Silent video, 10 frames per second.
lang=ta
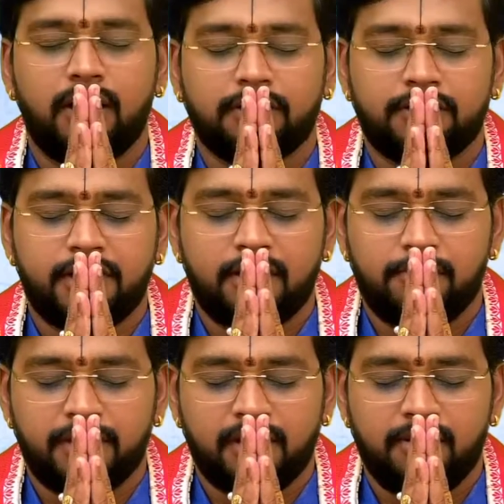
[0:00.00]

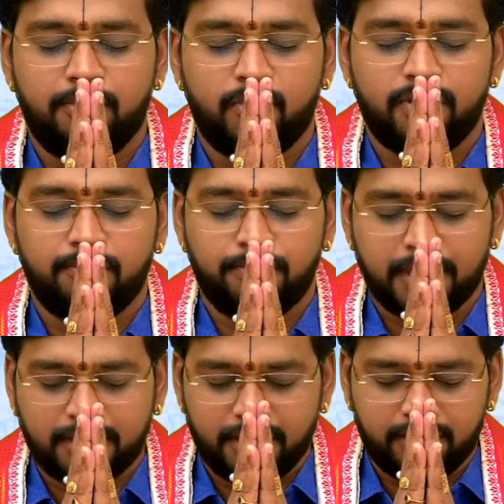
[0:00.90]
அர்த்திகல்பிதகல்போயம்
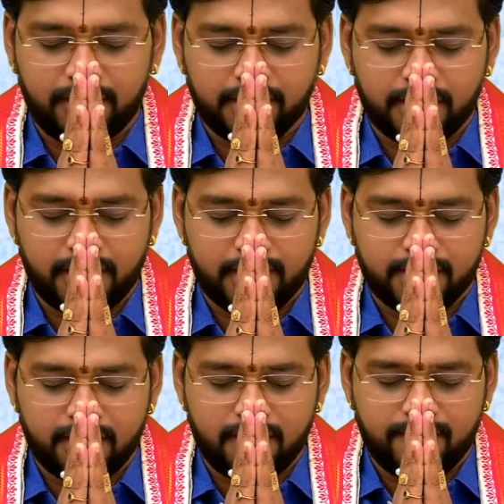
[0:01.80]

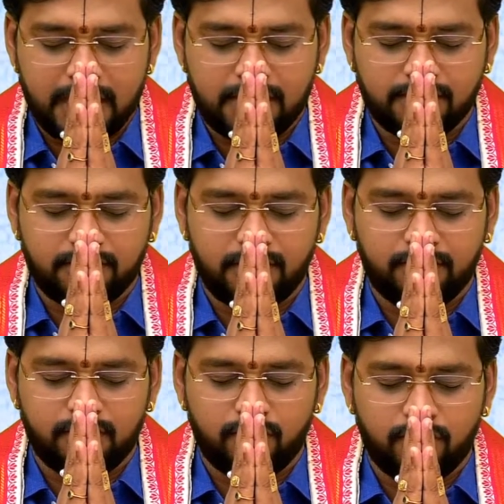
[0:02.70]
பிரத்யர்த்திகஜகேசரி
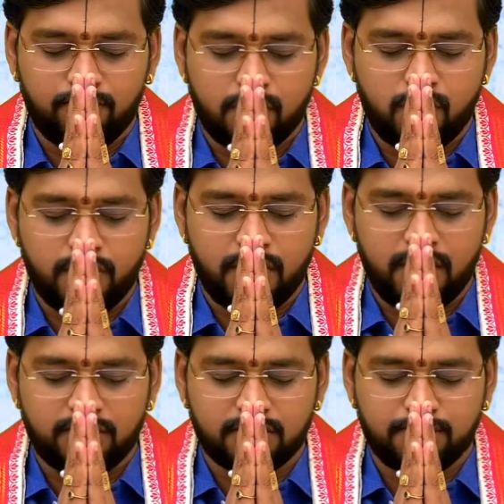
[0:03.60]
வியாசதீர்த்த குருர்பூயா
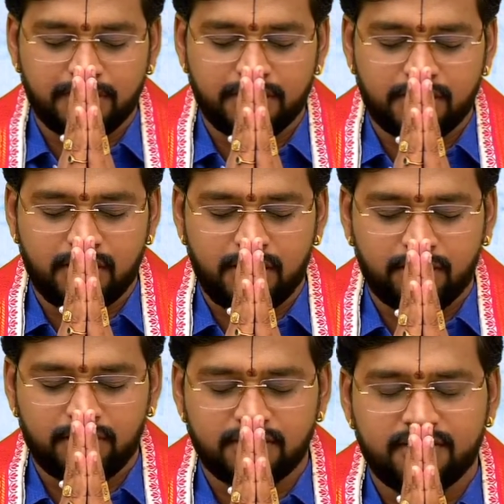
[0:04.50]

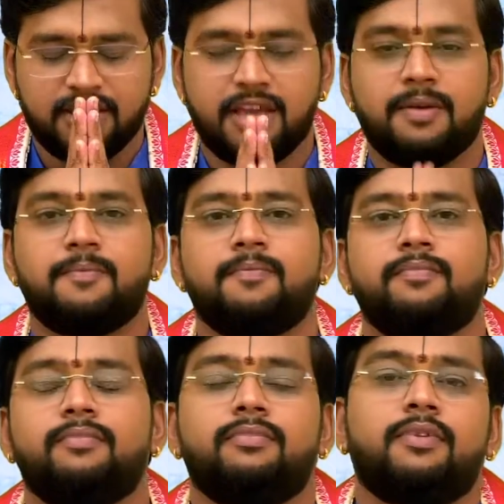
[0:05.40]
தஸ்மதிஷ்டார்த்த சித்தை
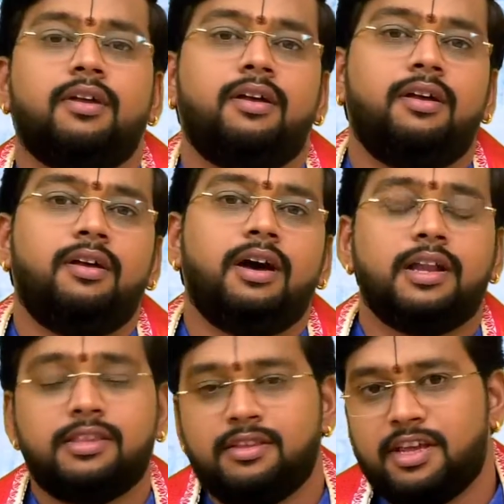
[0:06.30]

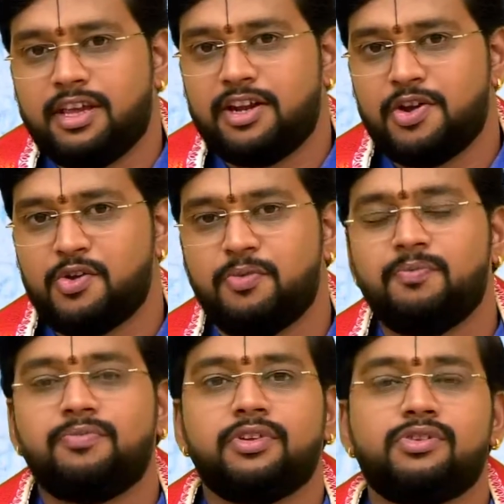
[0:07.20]
அனைத்து நேயர்களுக்கும்
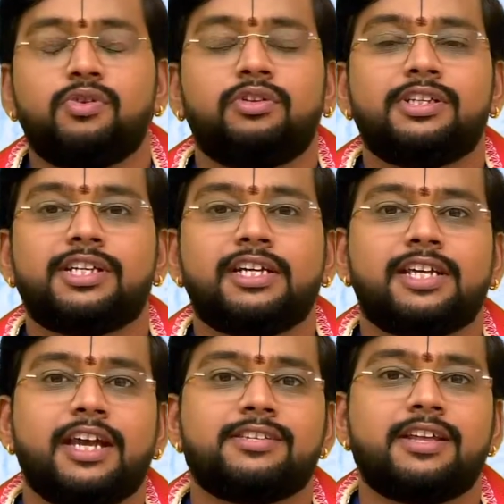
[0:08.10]
ஜோதிஷ
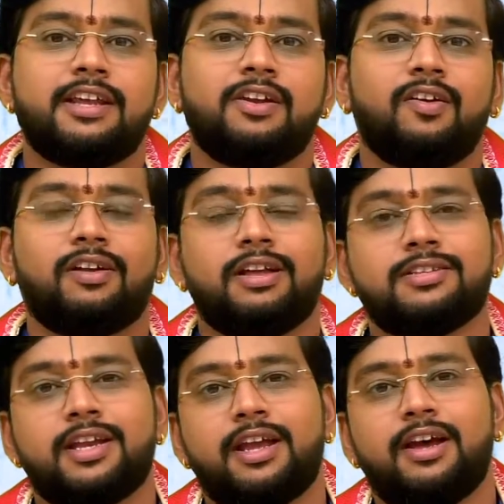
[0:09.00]
கஜகேசரி டாக்டர்
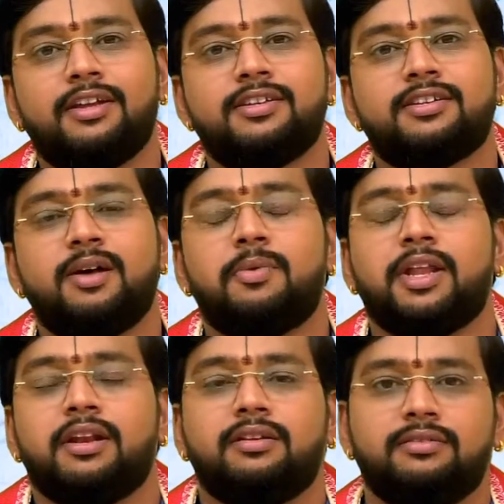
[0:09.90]
ஆச்சாரியா ஹரீஷ்
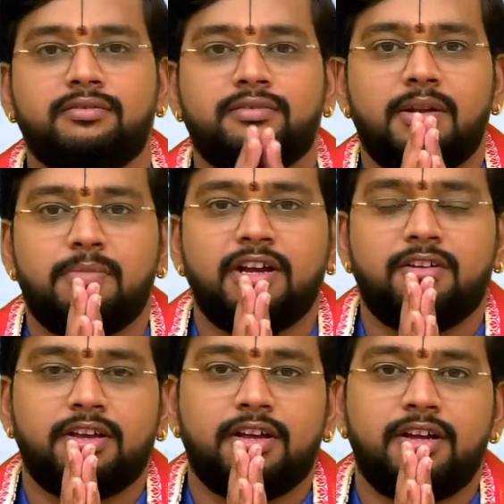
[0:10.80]
ராமனின் அன்பான
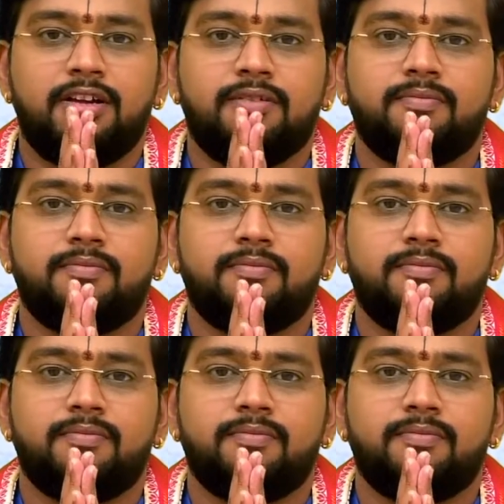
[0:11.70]
வணக்கங்கள்